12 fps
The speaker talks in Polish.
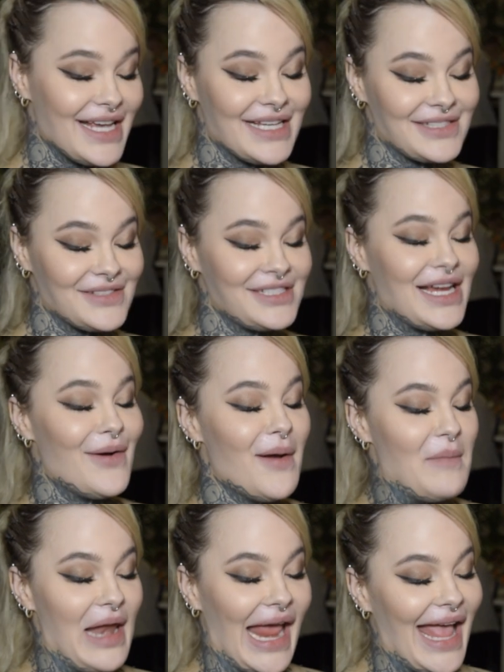ja
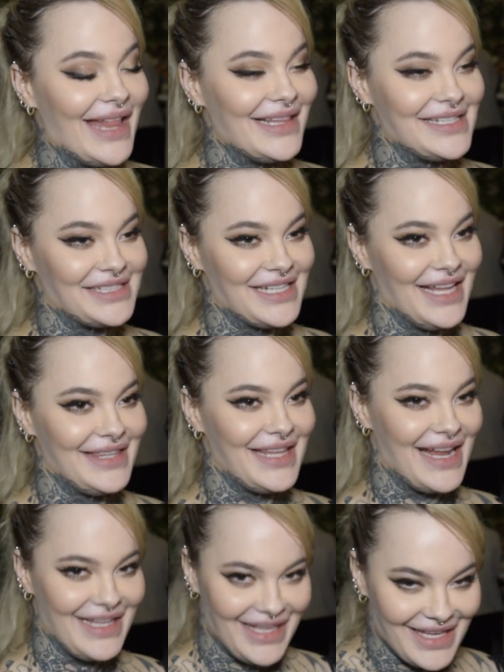słyszałam legendy, że
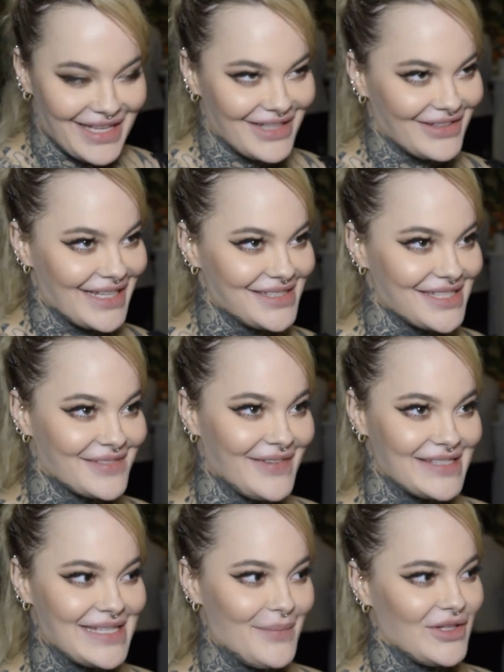treningi do tańca z
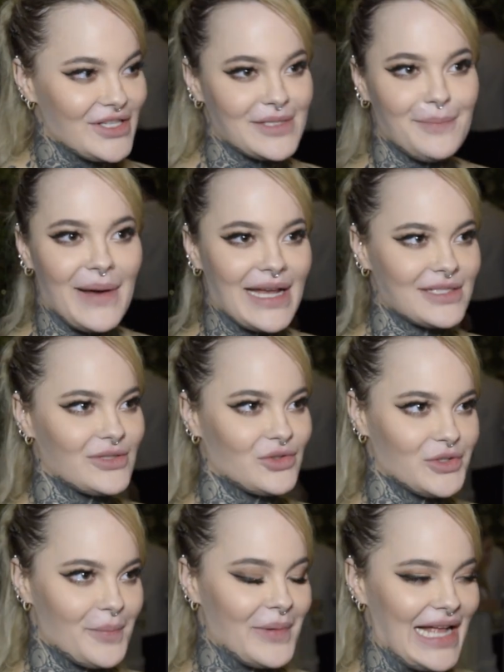gwiazdami to jest bardzo
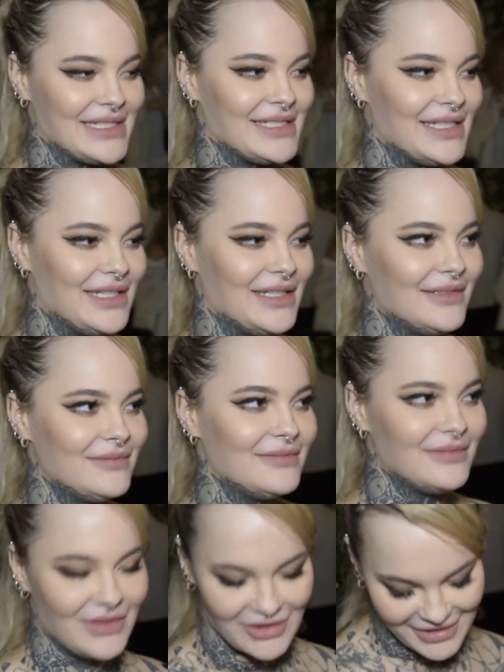dużo pracy.
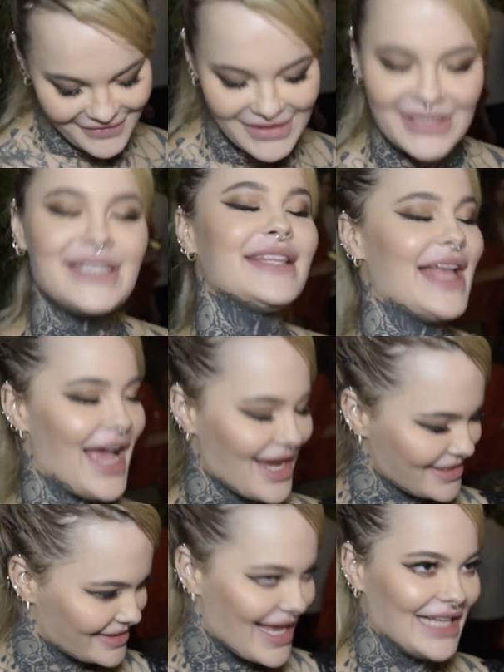Oczywiście
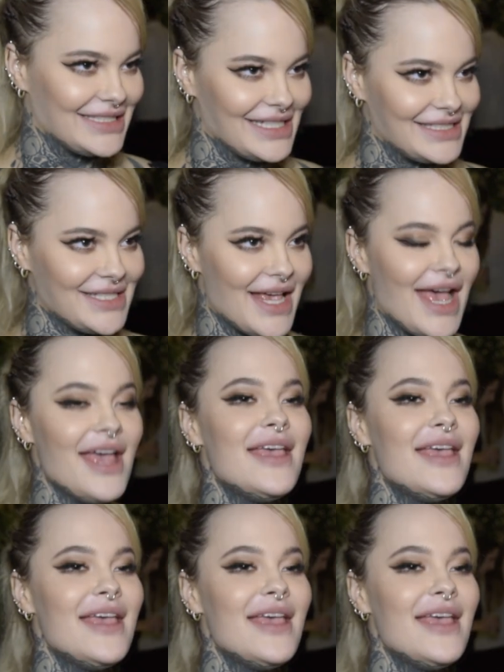tak, zgadza się